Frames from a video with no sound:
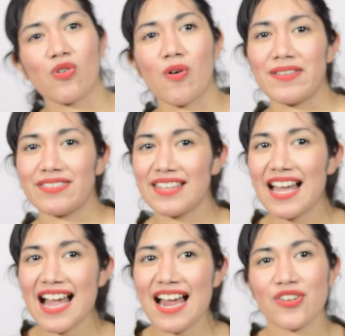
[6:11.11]
un
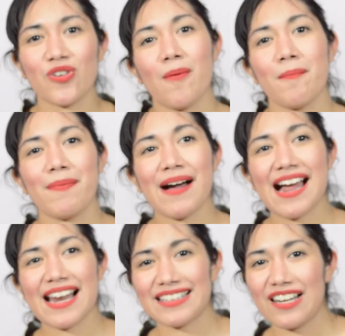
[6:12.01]
comentario,
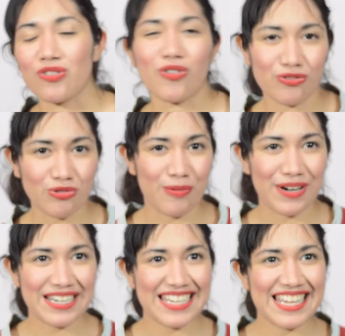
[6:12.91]
compártanlo con su
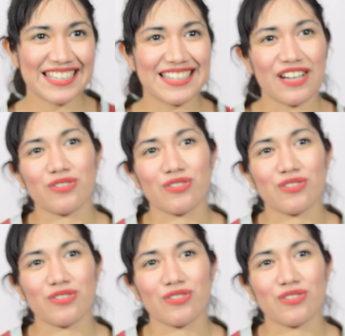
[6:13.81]
abuelita,